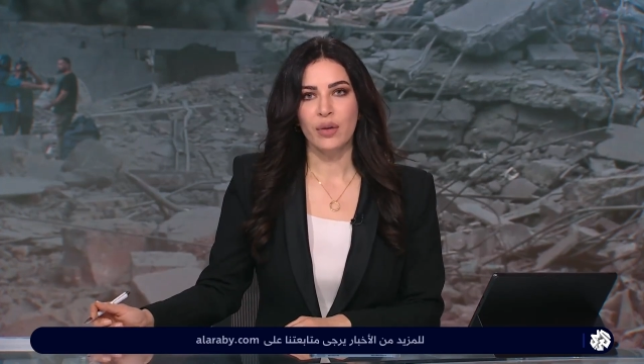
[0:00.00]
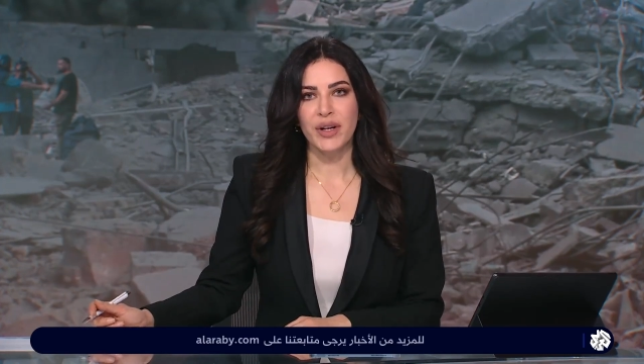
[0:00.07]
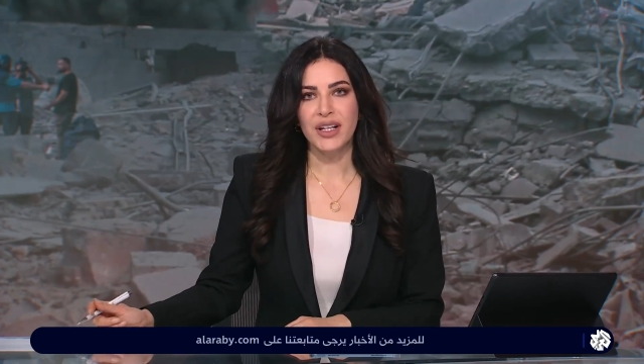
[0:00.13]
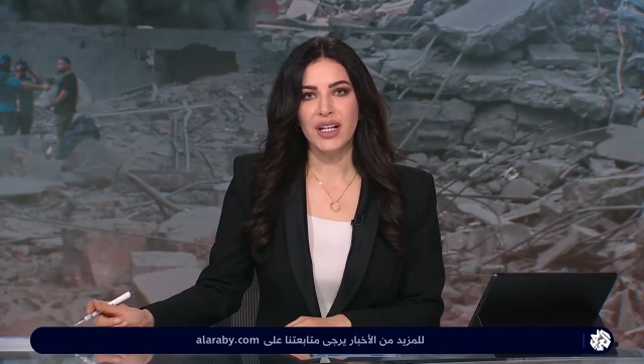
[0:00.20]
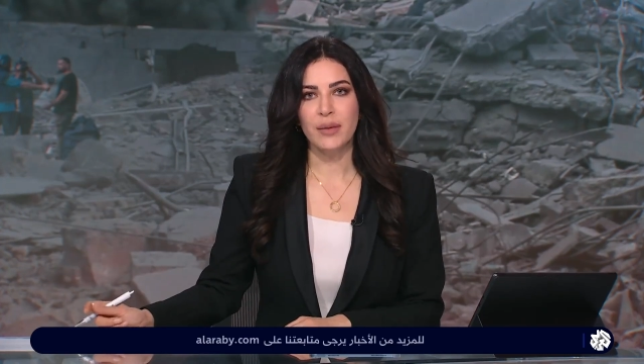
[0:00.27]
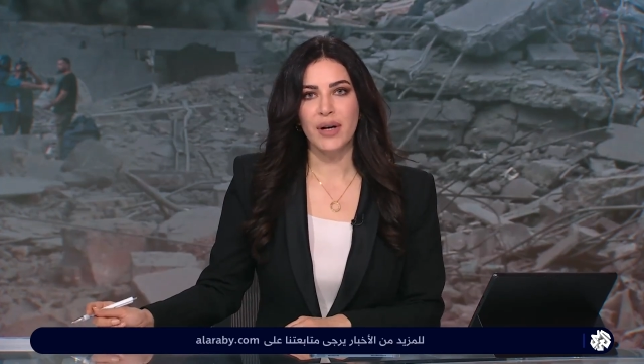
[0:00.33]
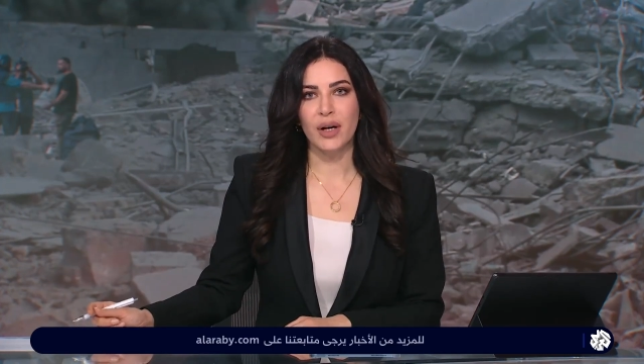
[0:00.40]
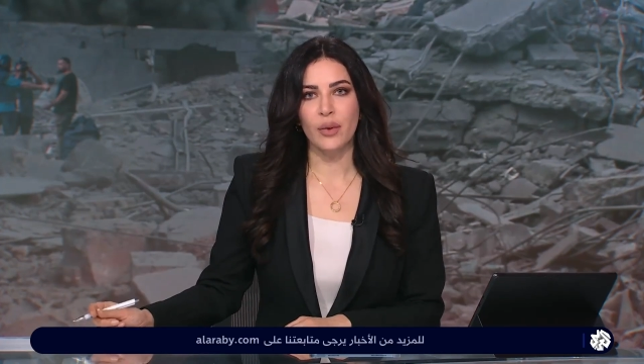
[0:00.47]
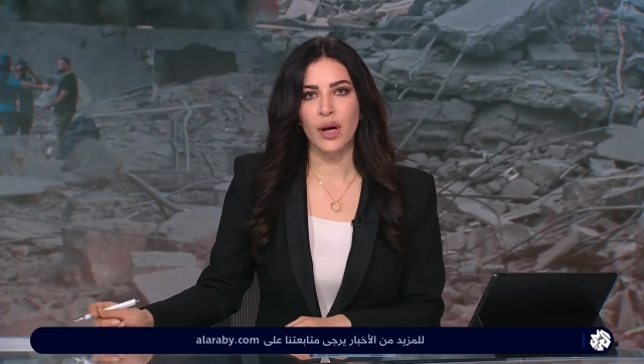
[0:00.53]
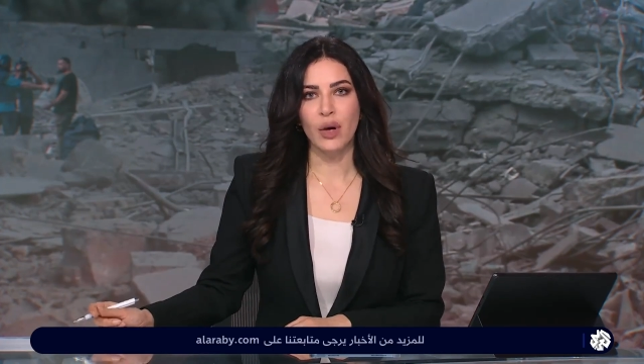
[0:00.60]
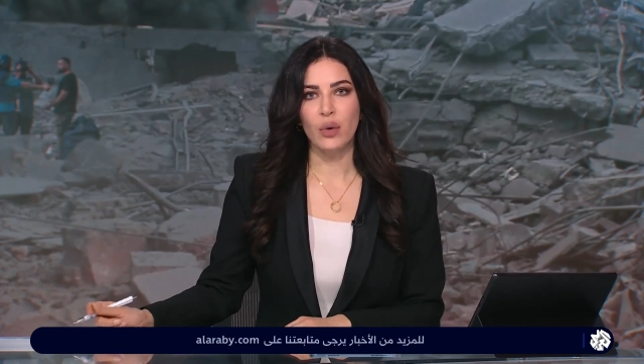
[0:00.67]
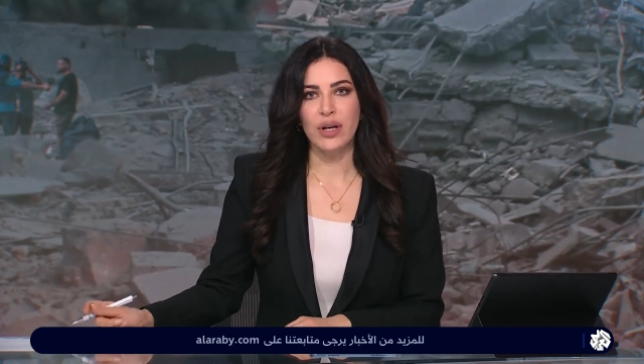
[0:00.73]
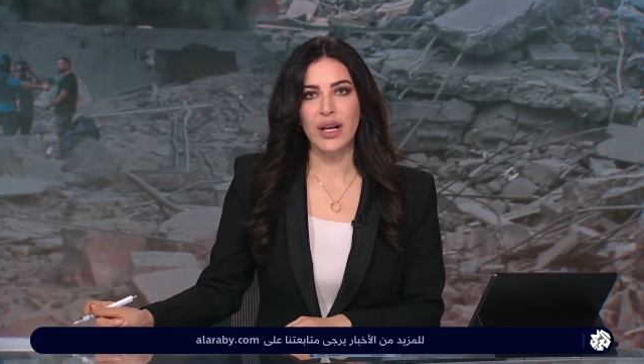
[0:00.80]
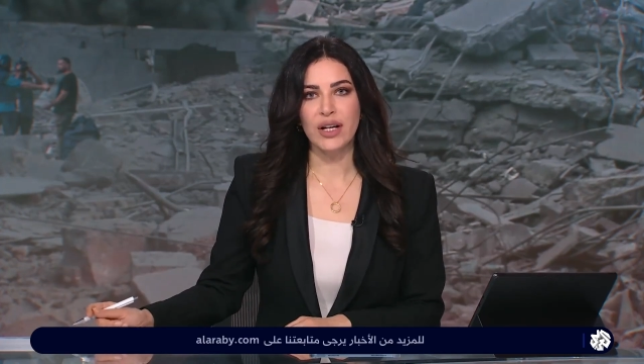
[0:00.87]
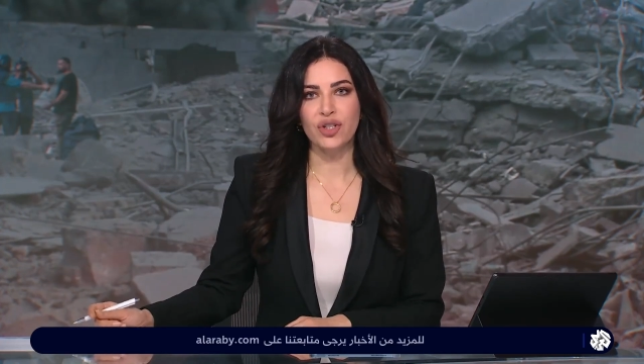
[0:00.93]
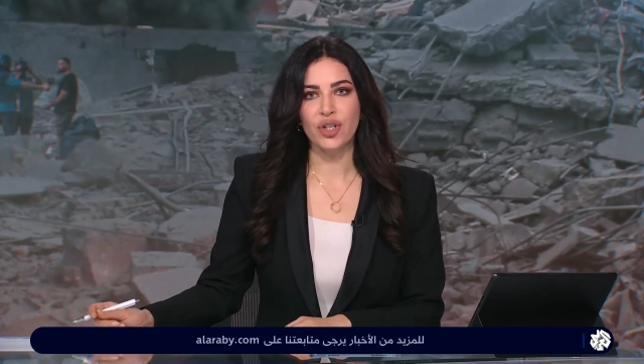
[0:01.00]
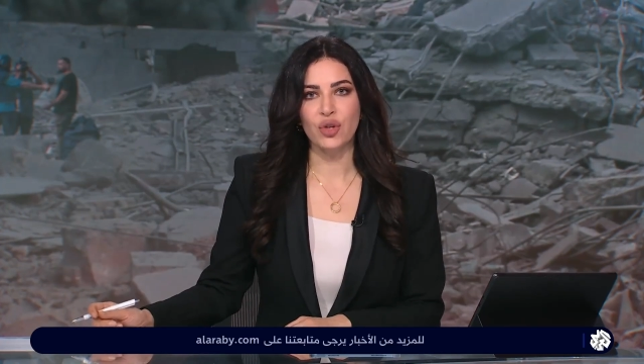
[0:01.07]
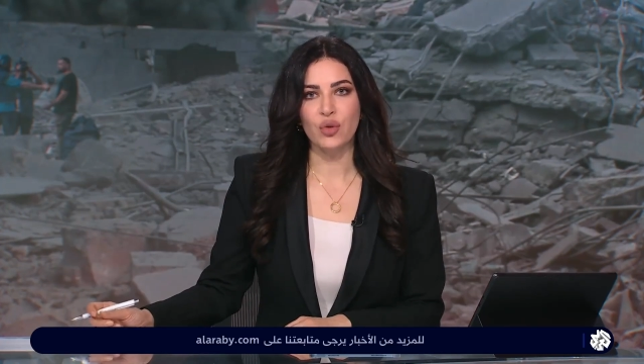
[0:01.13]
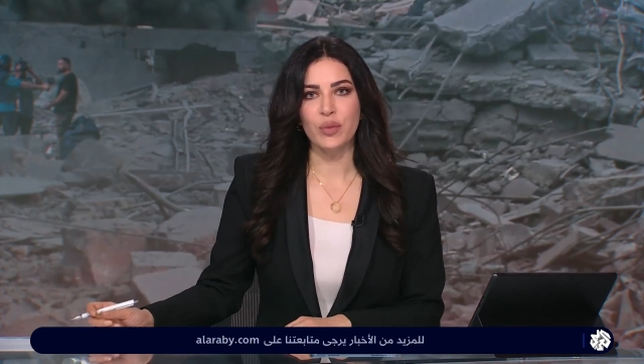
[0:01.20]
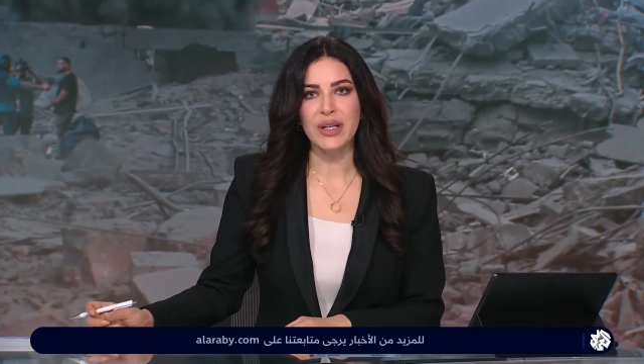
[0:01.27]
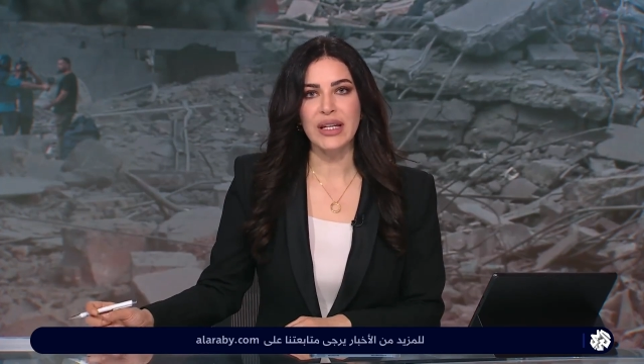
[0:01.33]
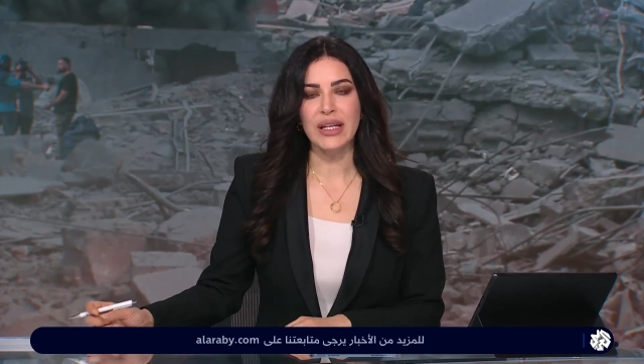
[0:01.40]
ومركبة وحولة
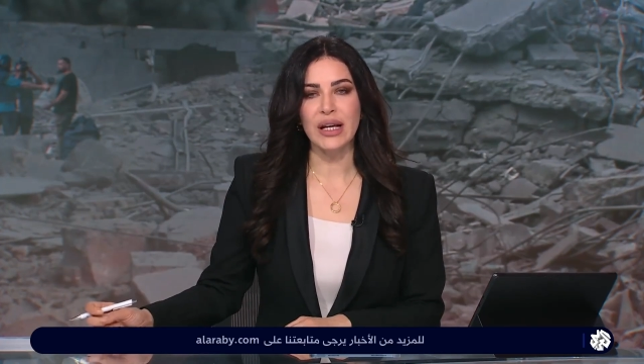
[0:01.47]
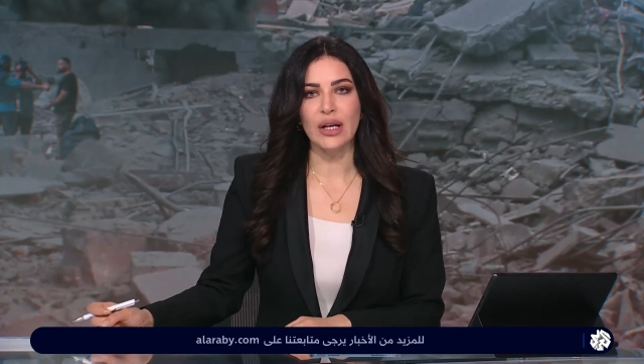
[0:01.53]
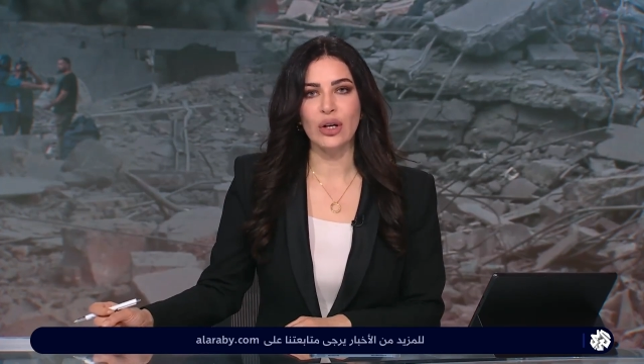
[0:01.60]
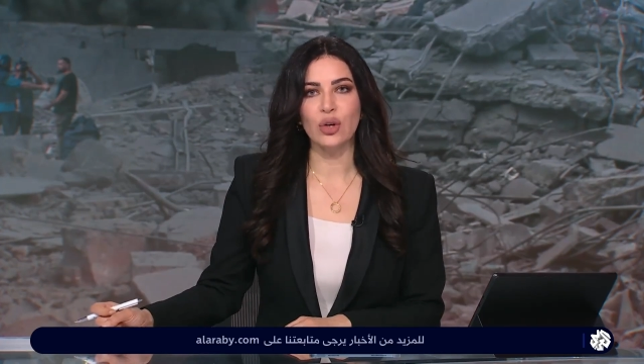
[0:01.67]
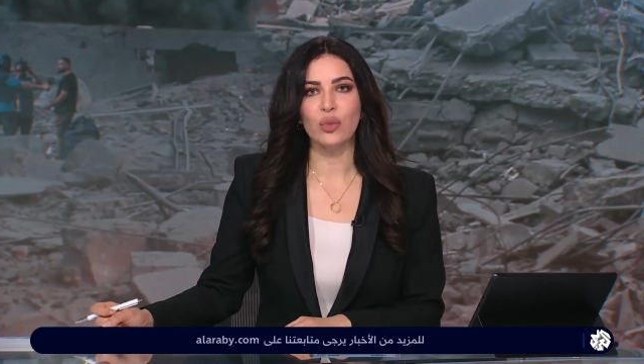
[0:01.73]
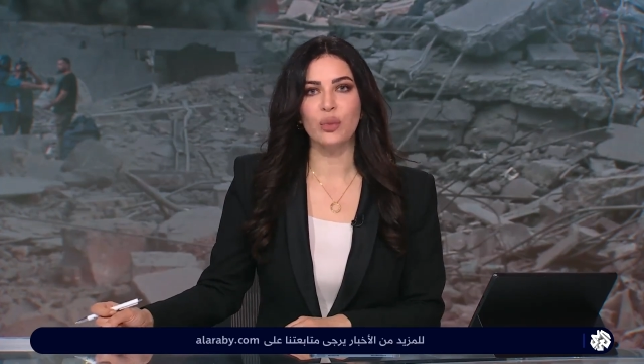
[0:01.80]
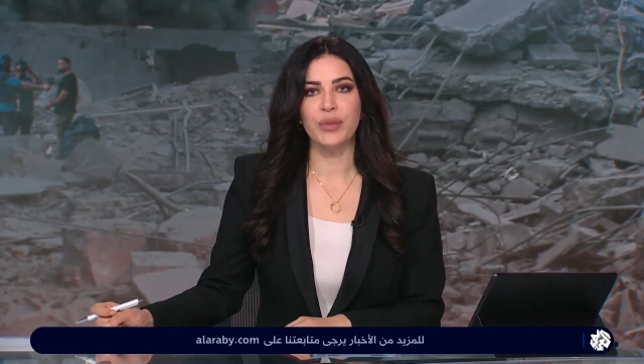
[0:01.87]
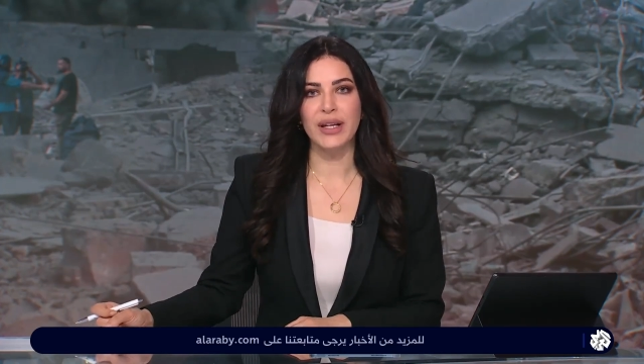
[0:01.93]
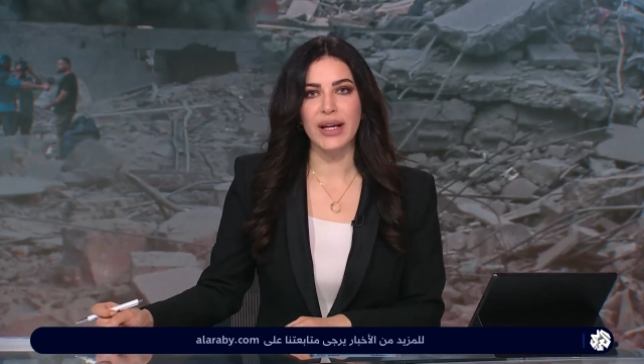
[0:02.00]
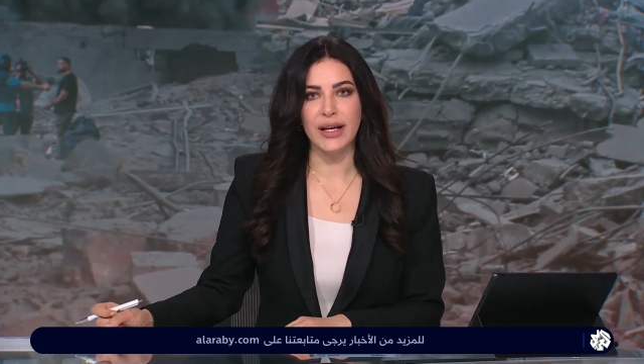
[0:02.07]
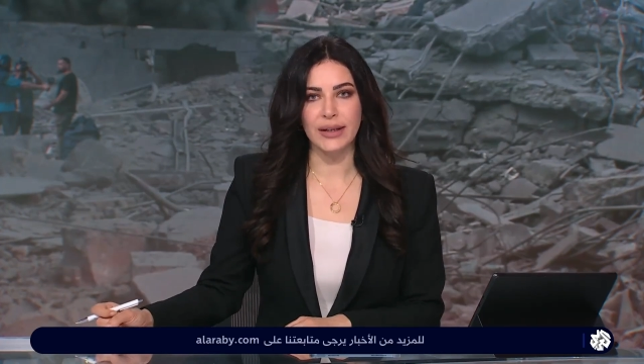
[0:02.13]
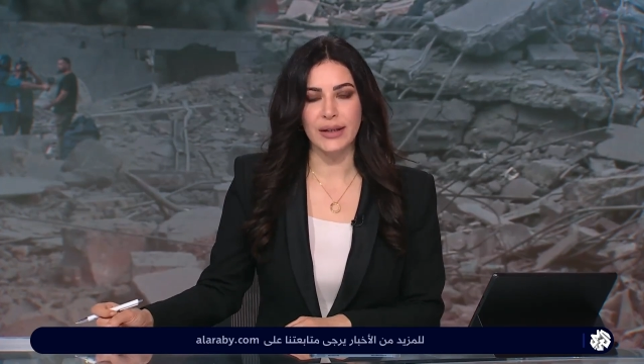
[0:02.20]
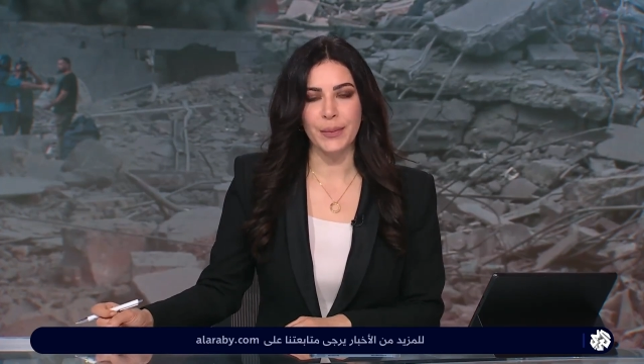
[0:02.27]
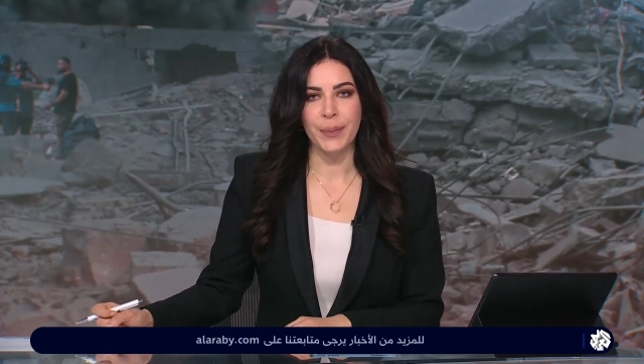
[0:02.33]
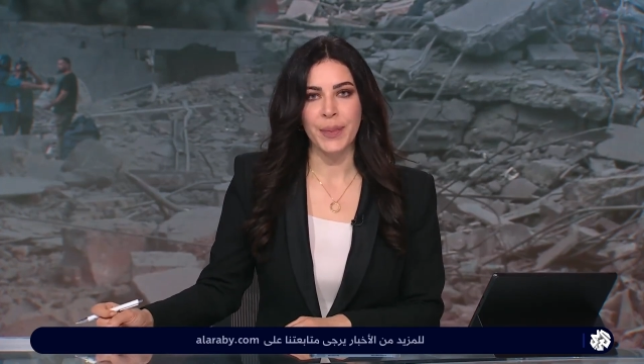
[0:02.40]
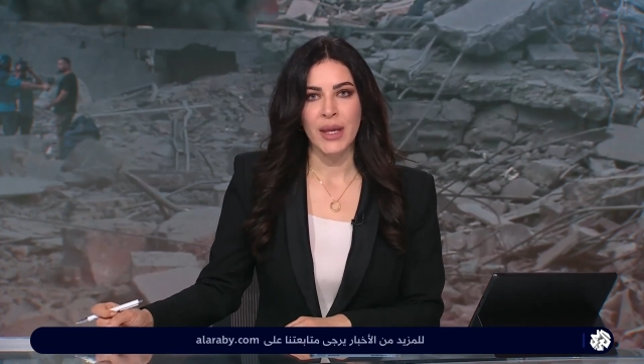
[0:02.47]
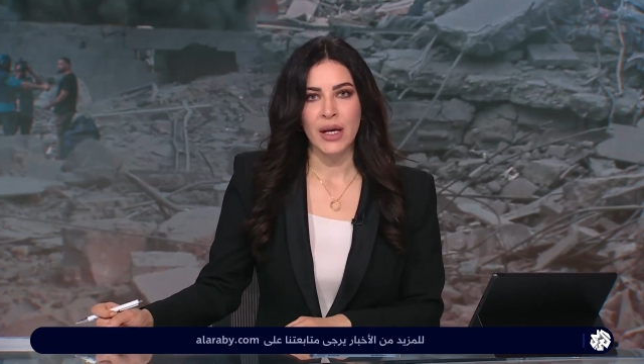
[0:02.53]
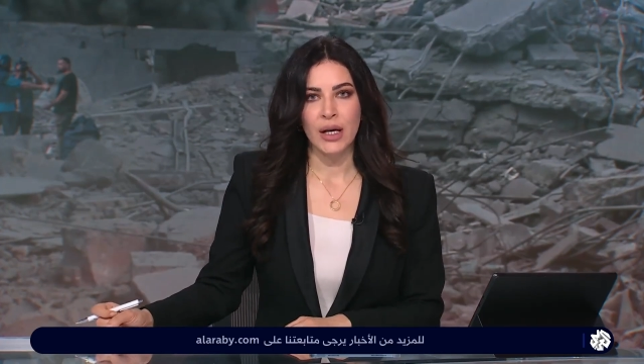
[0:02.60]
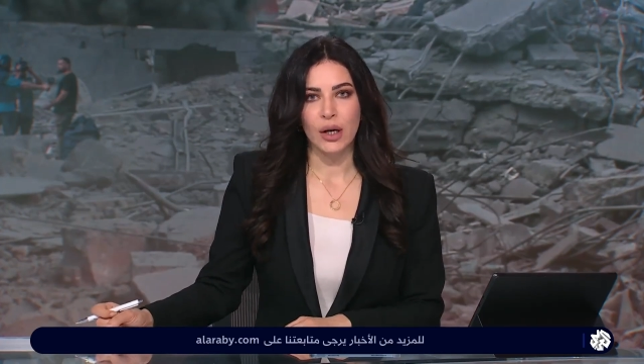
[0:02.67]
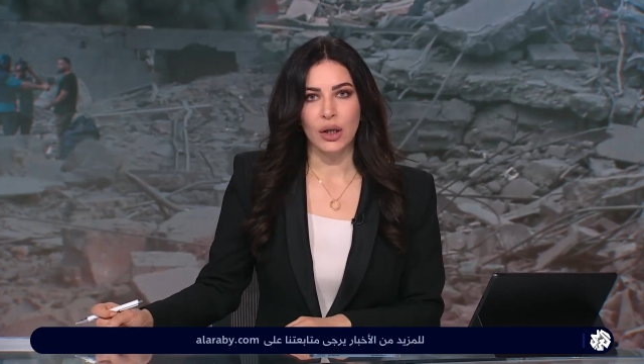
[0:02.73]
جنوبي لبنان